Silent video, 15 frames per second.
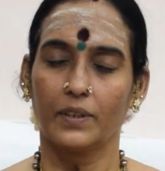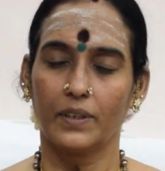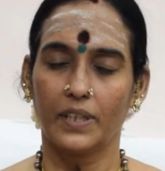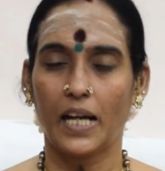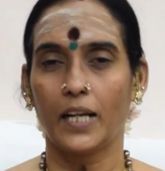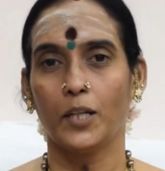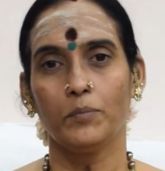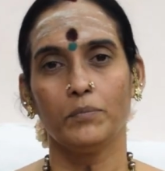
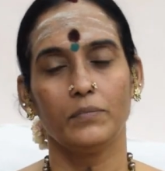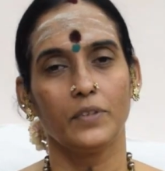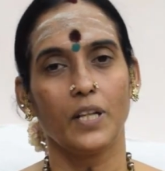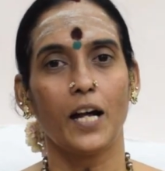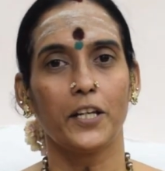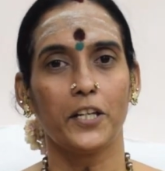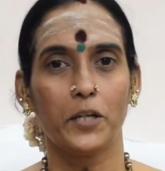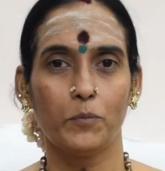தனம்
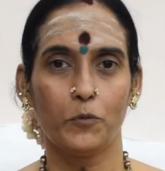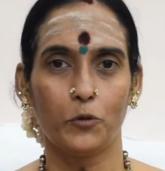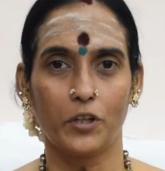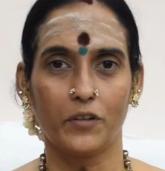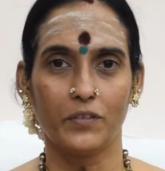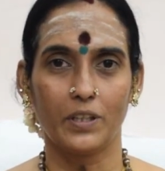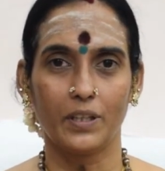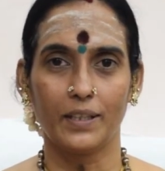தானியம்
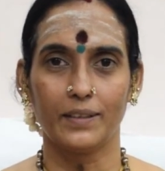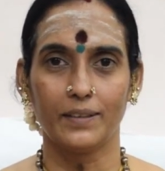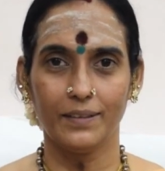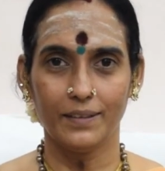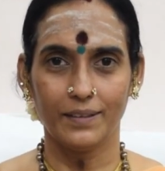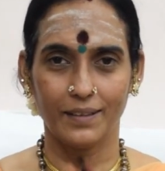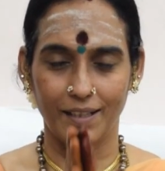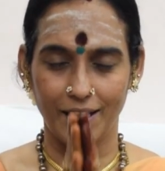உறவுகளுக்கு
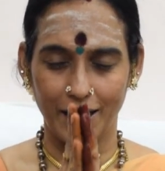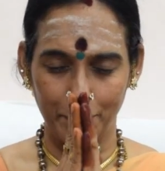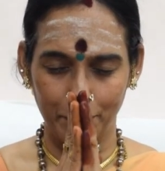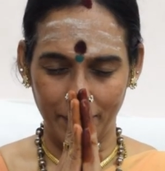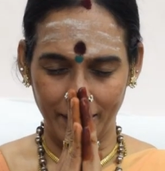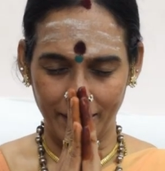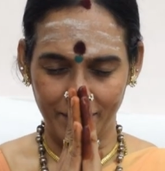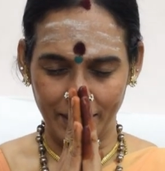
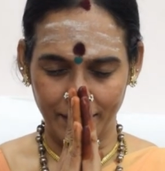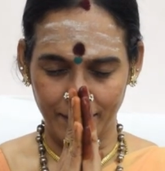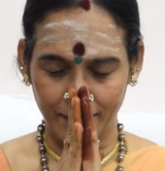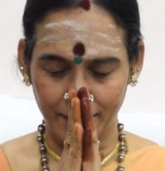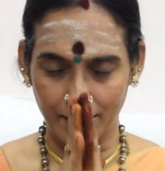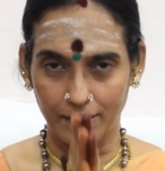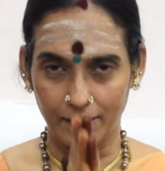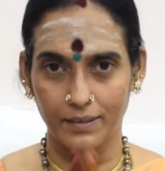அன்பான
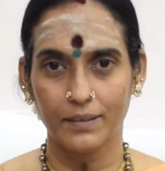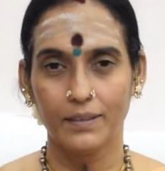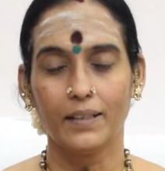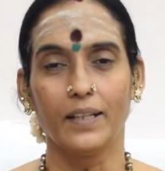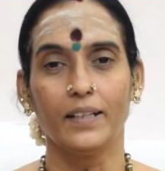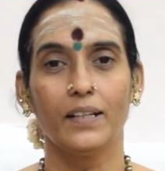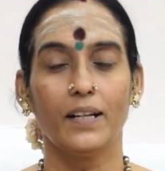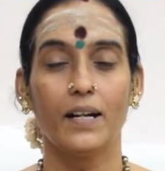வணக்கங்கள்
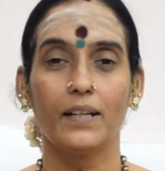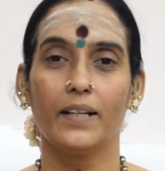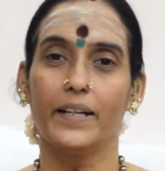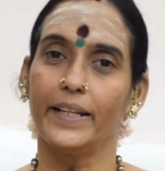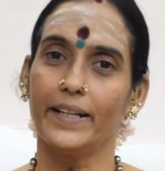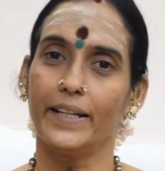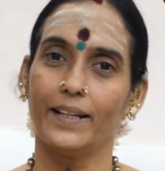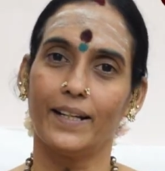இந்த நாள்
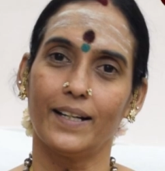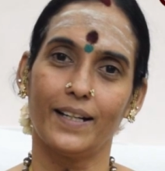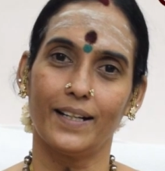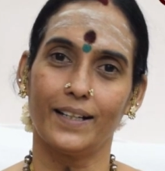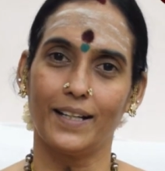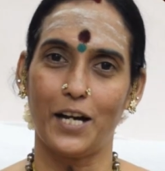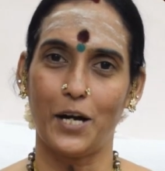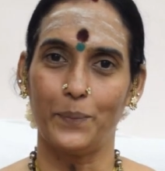இணைய
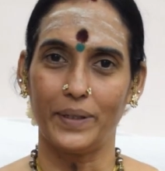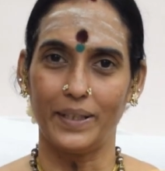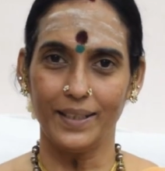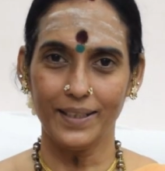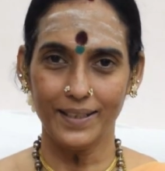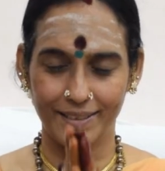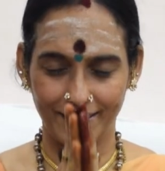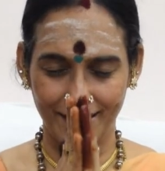நாளாக அமைய
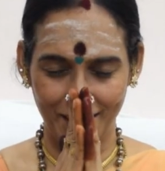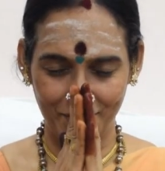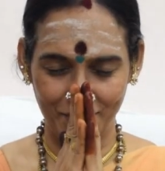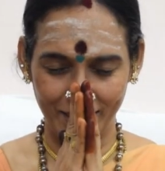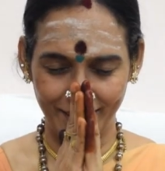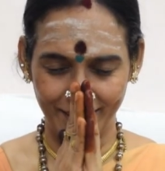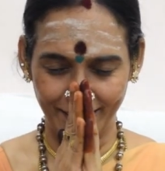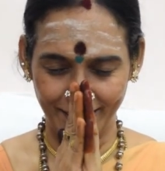
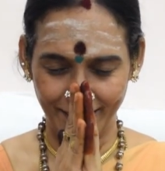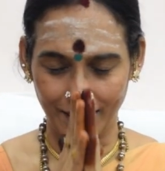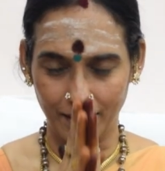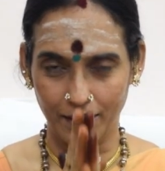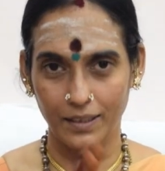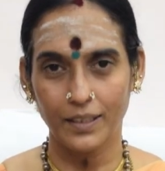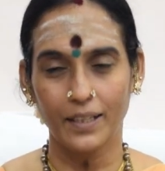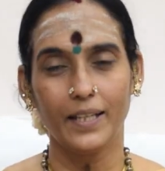நல்வாழ்த்துக்கள்
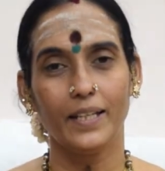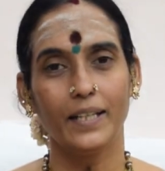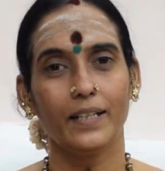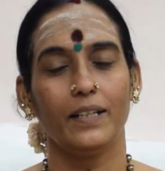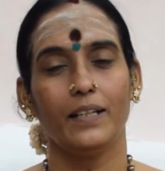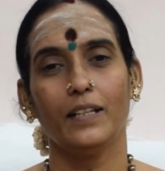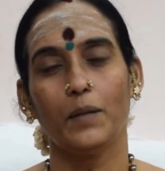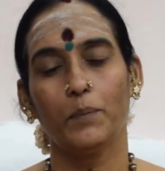
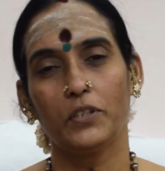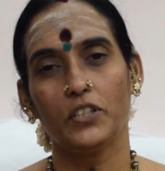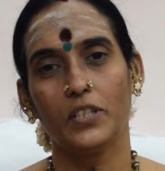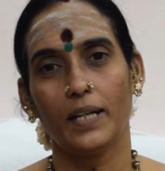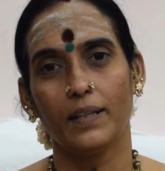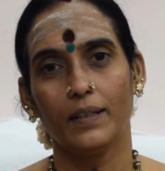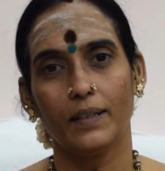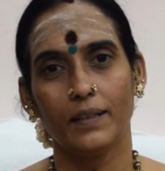இன்னைக்கு நம்ம
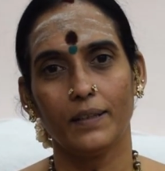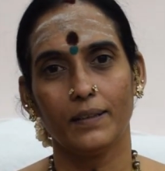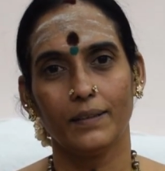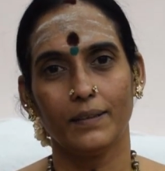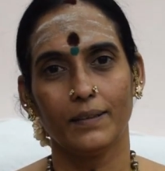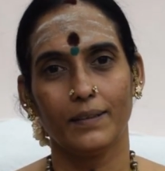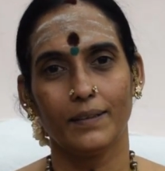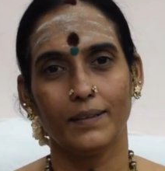சேனல்
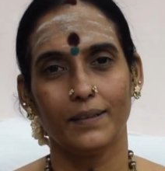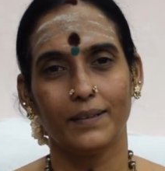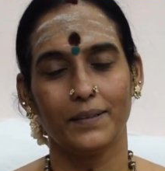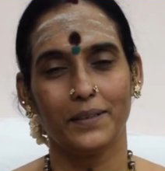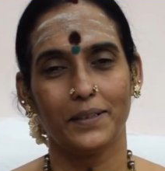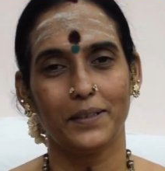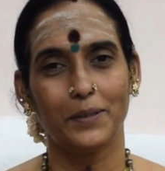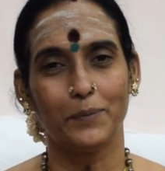
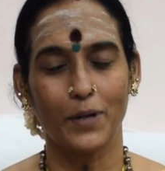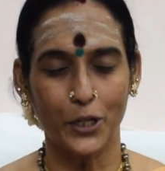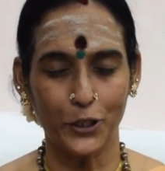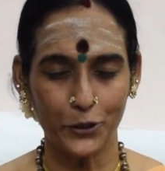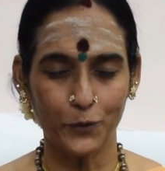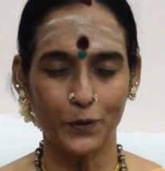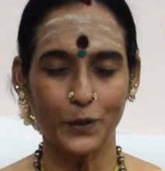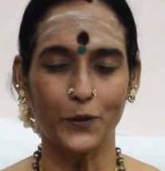
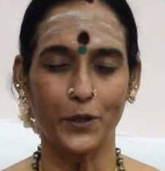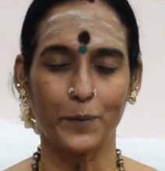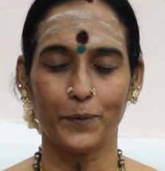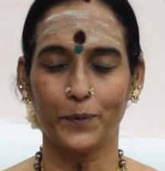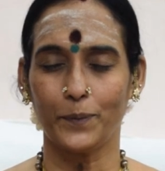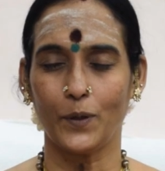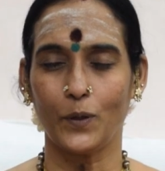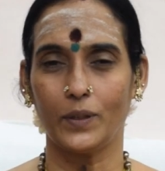மருத்துவ
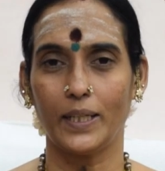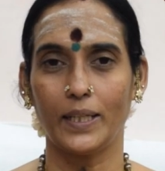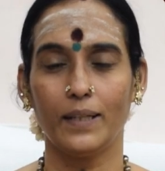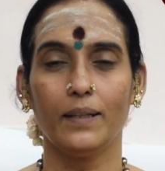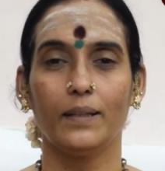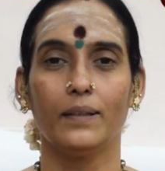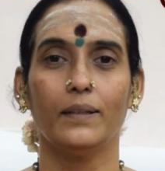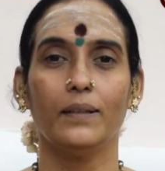குறிப்பு பகுதியில்